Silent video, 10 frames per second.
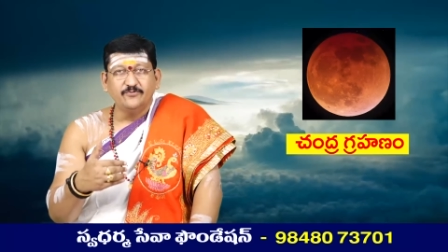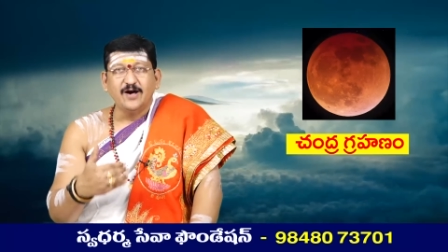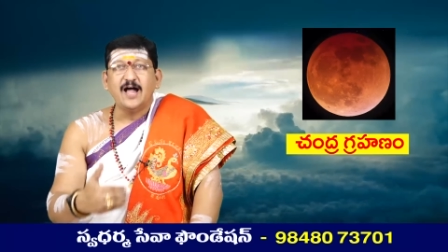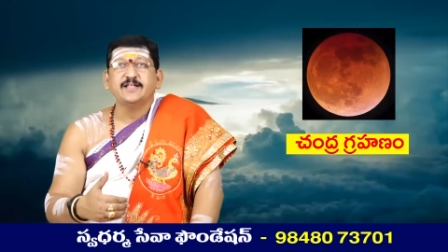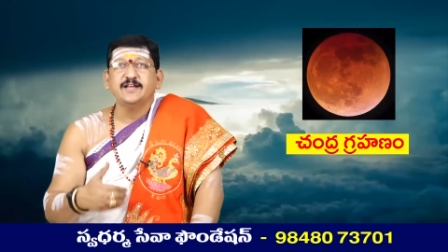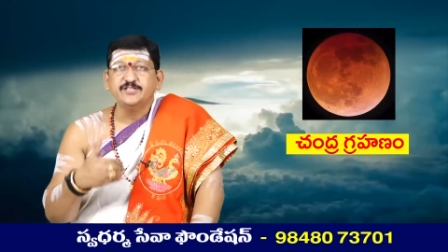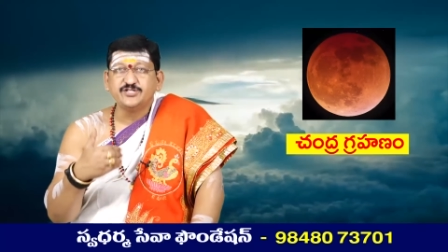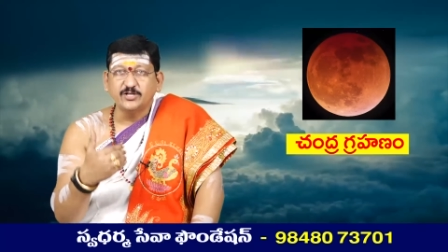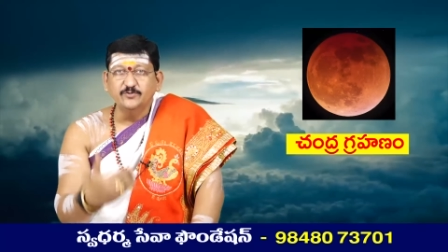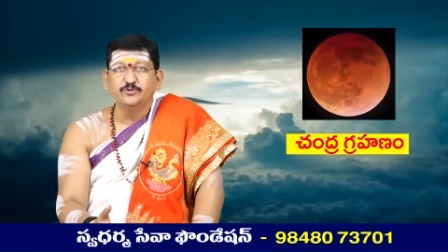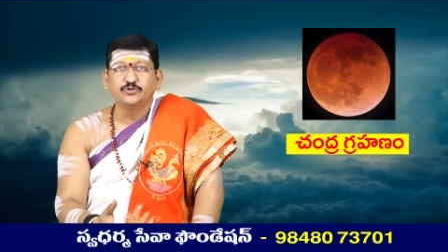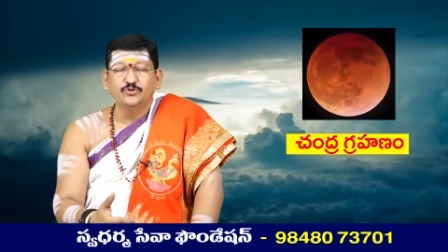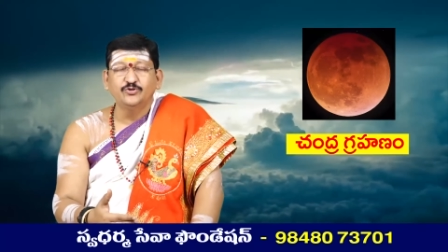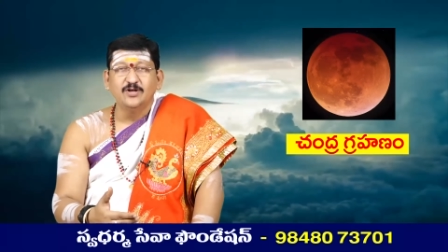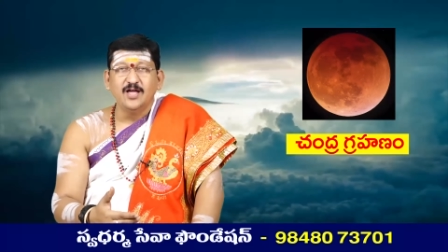వాటిని
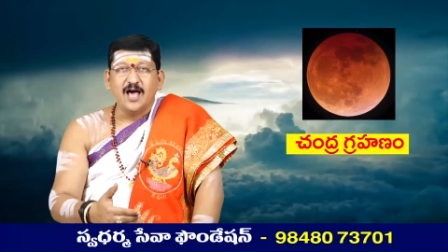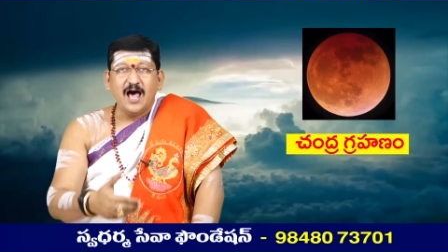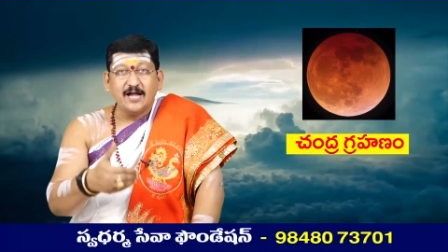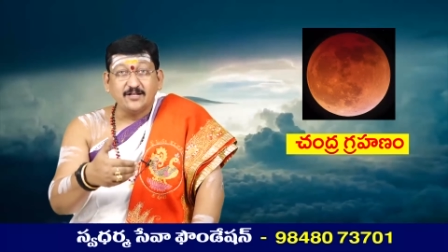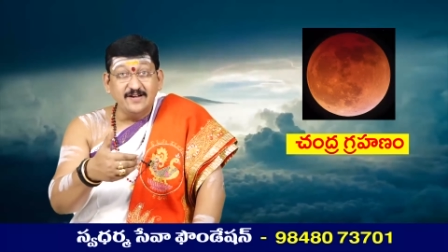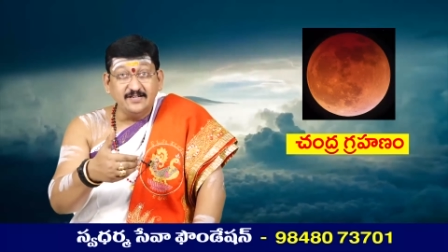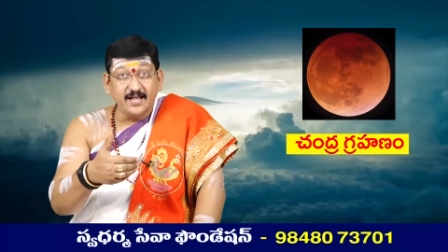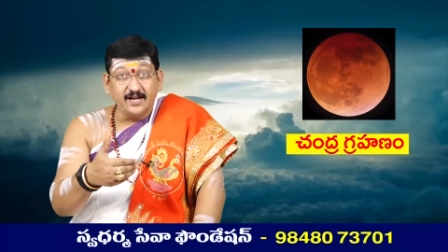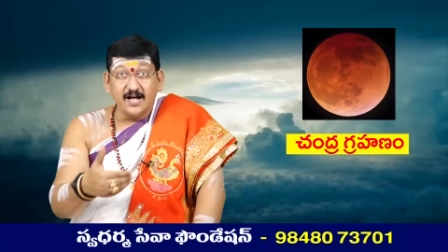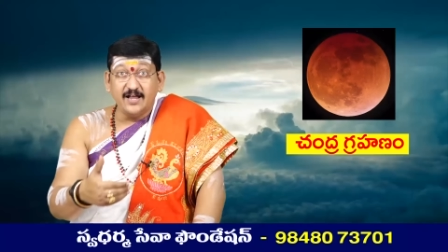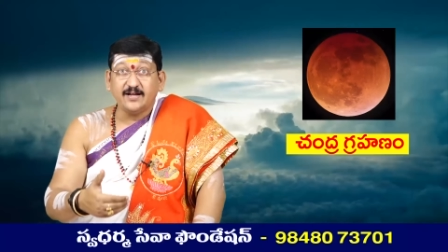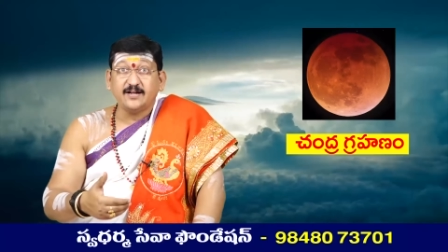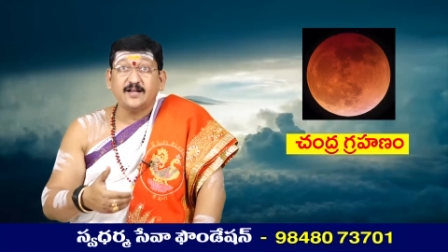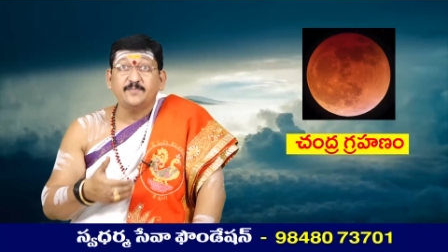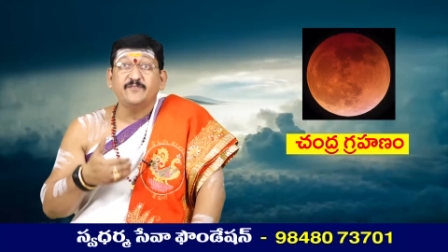చదువుతూ అటువంటి
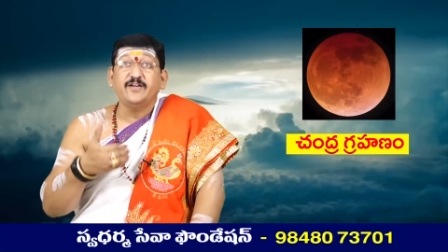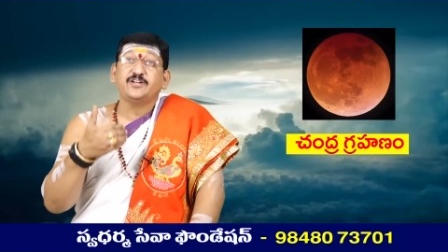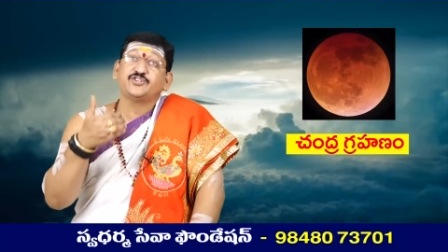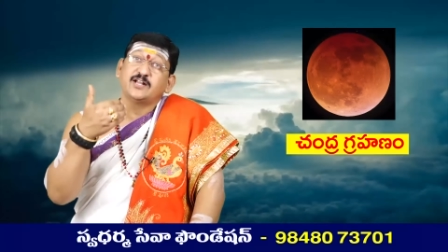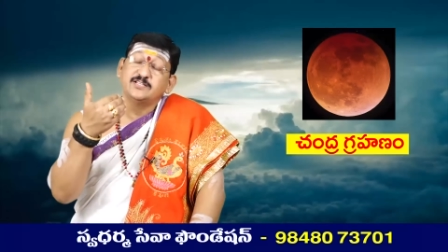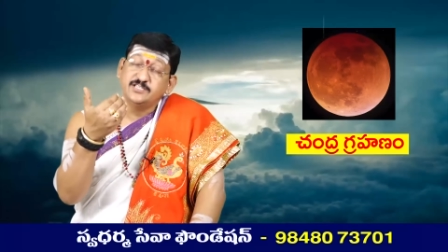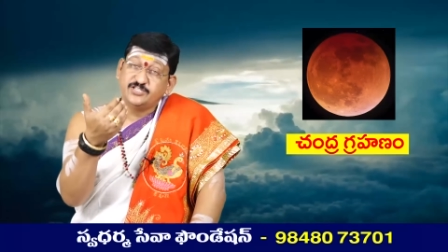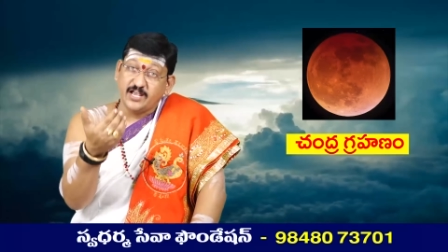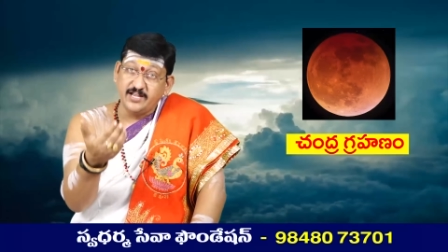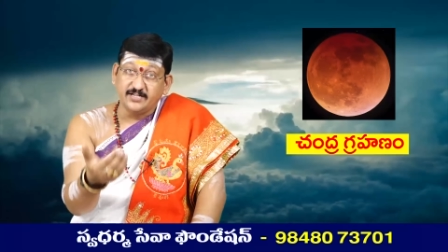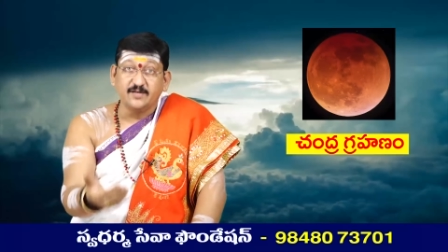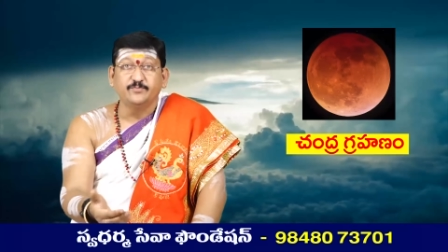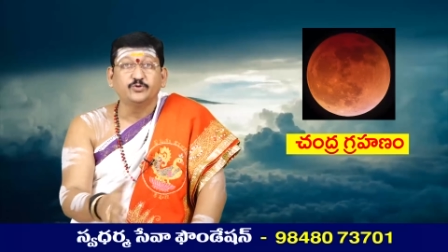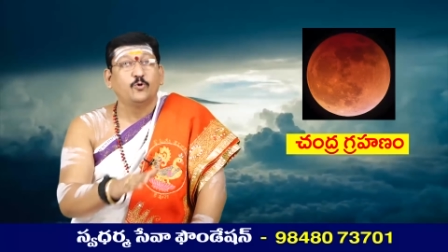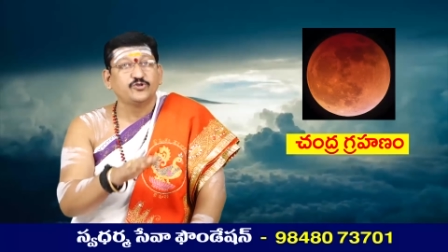కార్యక్రమ వీక్షణం చెయ్యటం
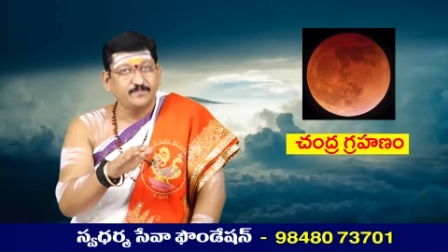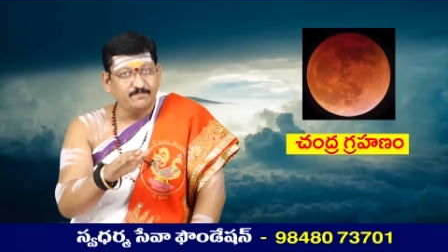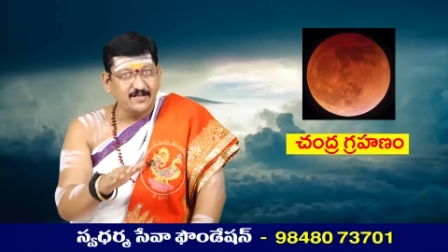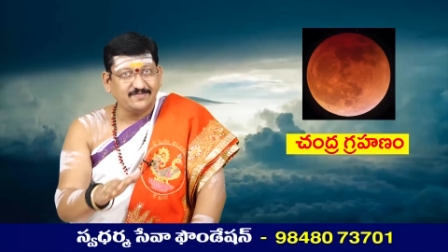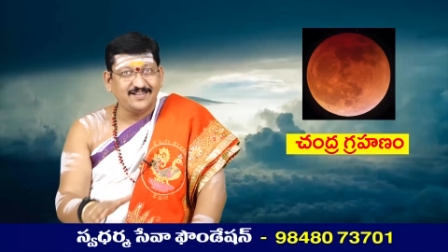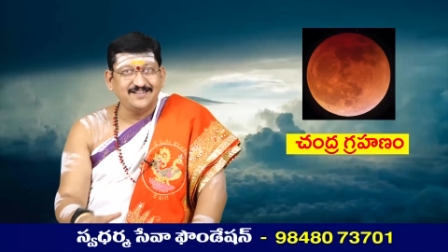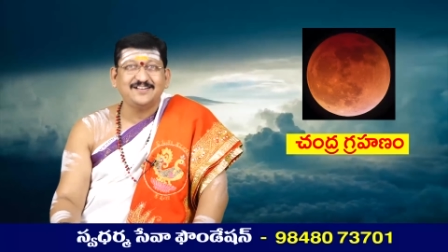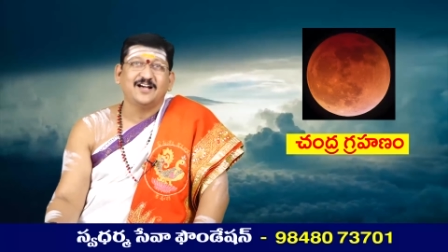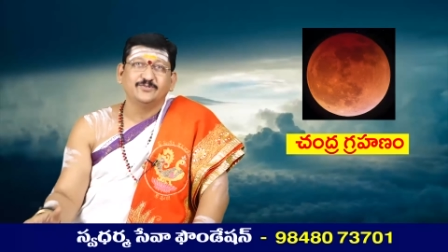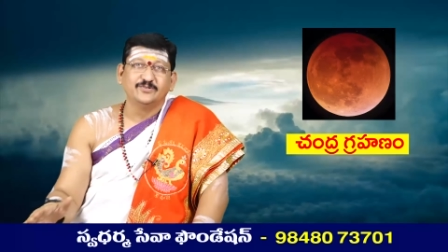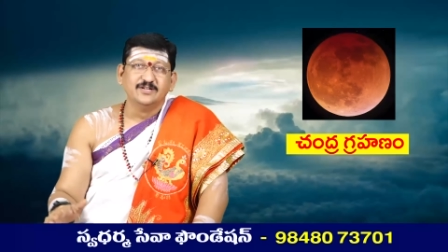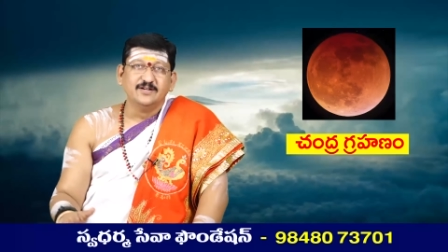దోషం మాత్రం కాదు